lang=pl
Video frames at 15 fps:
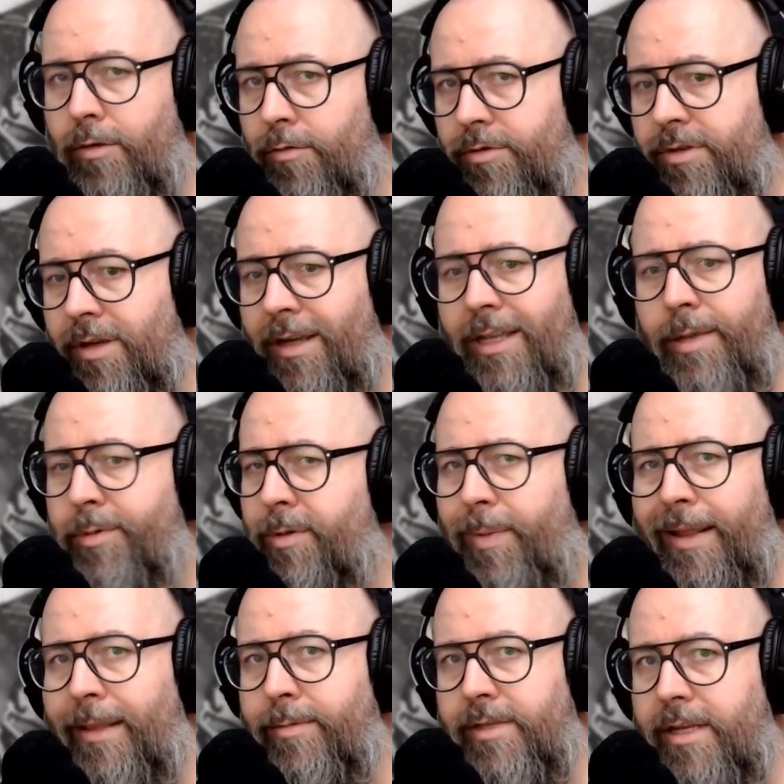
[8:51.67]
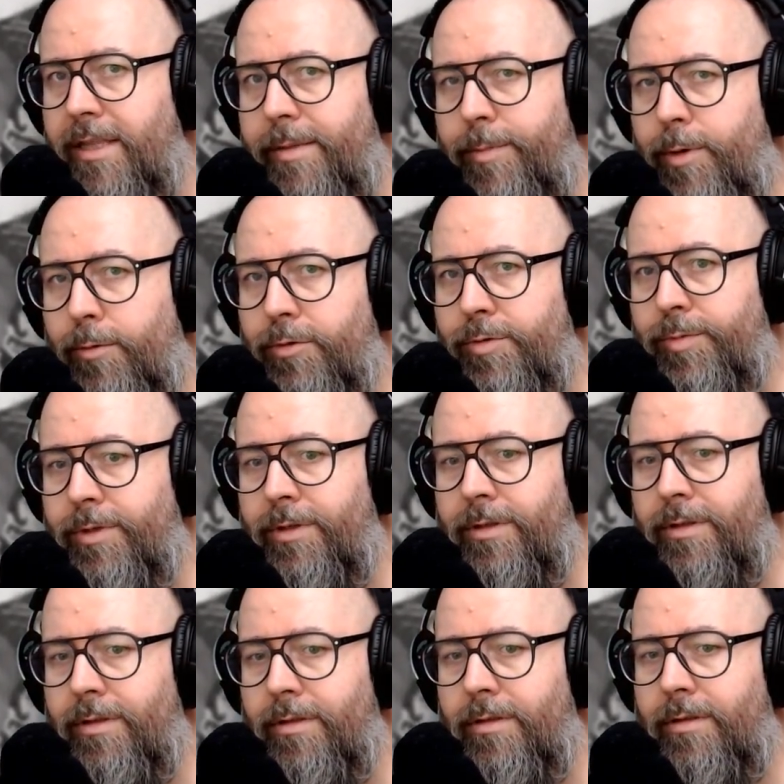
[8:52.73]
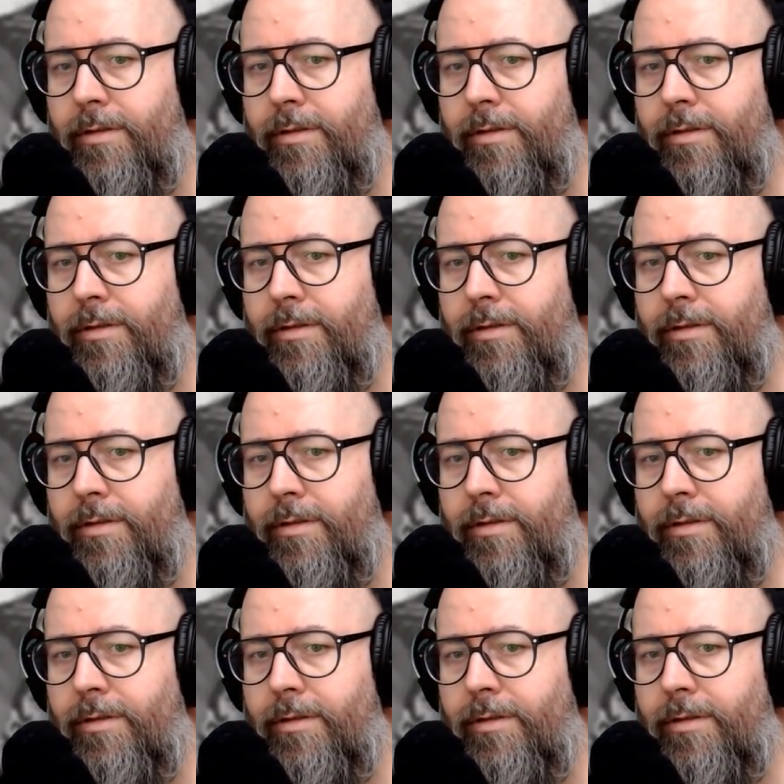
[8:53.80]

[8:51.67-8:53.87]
innych ludzi, a ja nie przepadam za innymi ludźmi.